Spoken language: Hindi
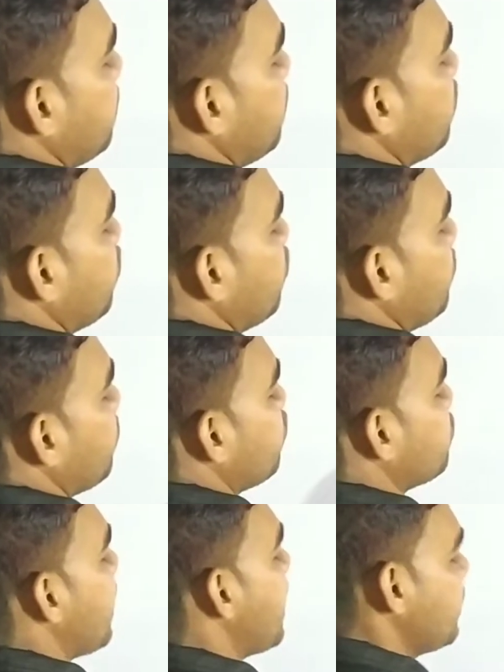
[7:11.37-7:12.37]
ये दोनों
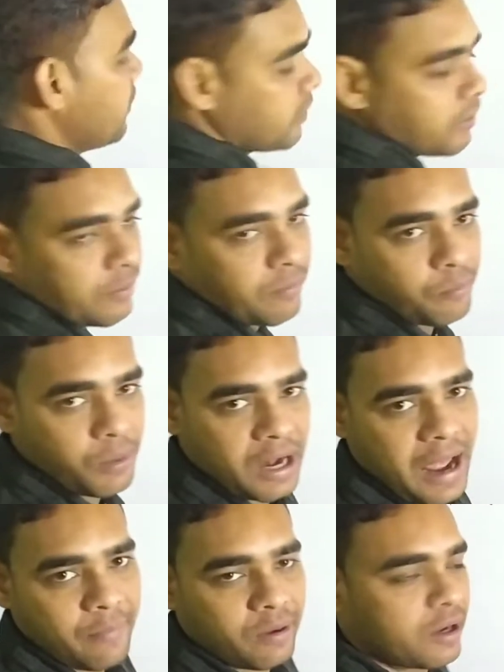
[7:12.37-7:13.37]
भुजा
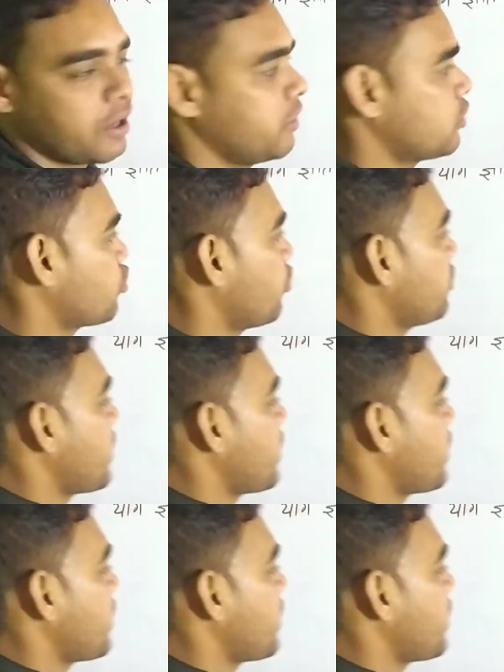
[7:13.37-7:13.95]
बराबर हैं इसको